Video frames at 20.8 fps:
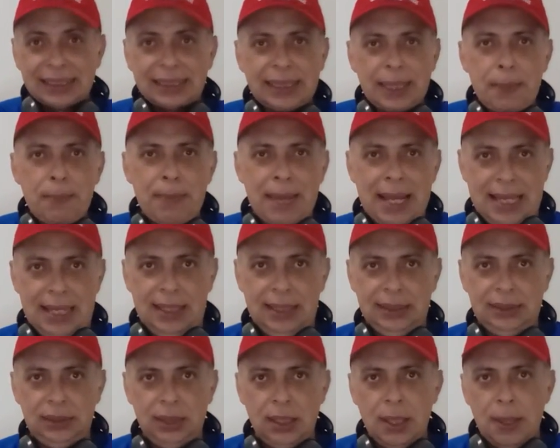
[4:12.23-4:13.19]

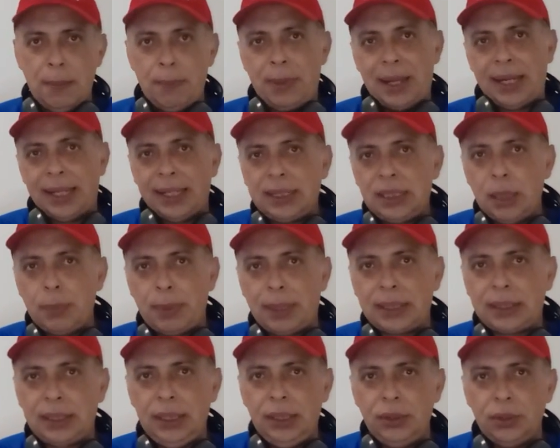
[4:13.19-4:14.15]
semanas para este
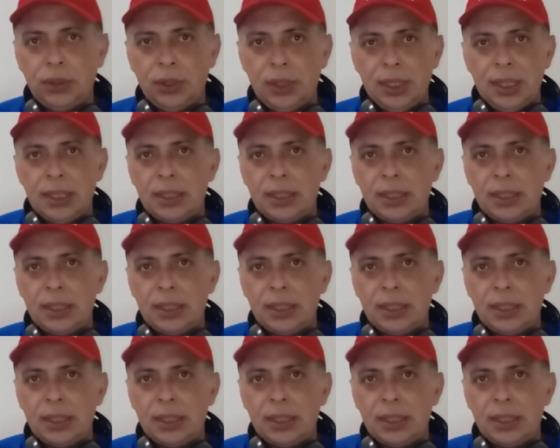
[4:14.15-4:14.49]
partido.